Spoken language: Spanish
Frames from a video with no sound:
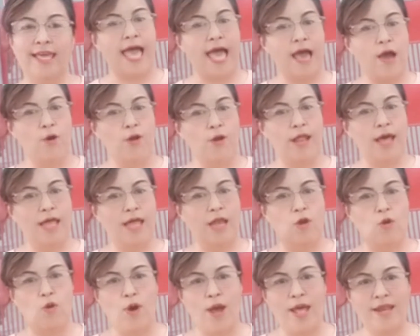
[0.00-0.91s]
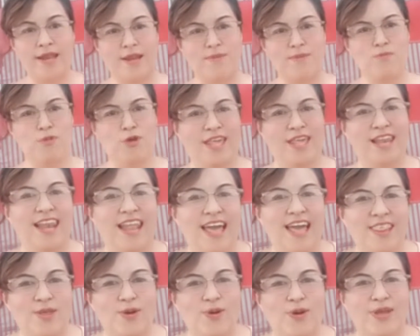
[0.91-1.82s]
y ahora lo han
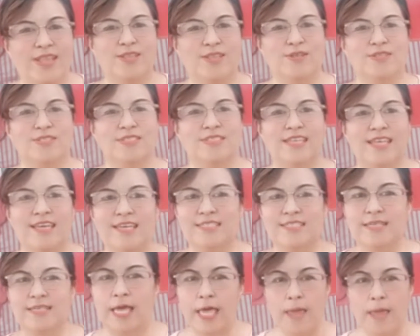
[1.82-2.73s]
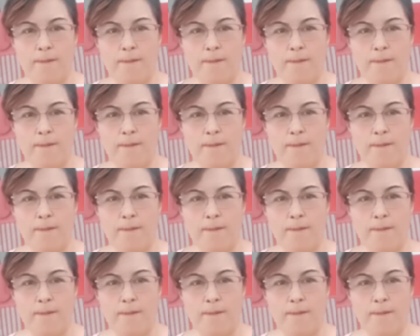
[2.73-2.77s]
remodelado, entonces